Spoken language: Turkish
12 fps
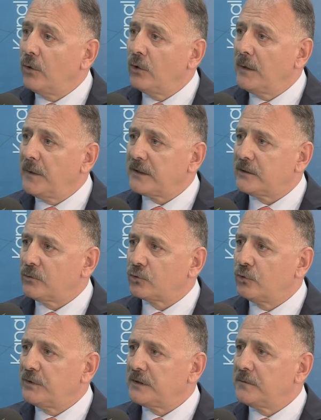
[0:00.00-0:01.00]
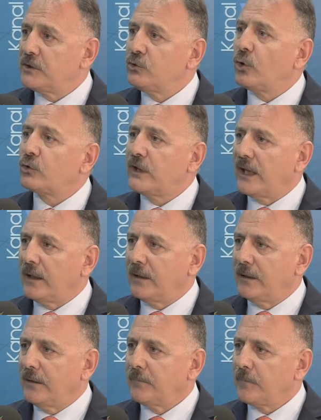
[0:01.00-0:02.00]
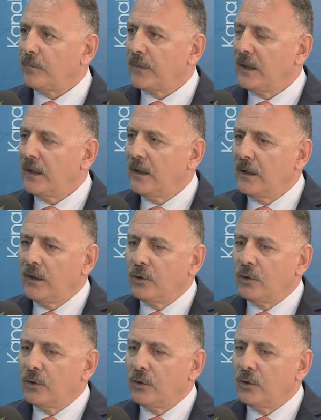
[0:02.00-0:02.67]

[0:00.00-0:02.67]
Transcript: önlemek için su bizim için çok değerli. Evet.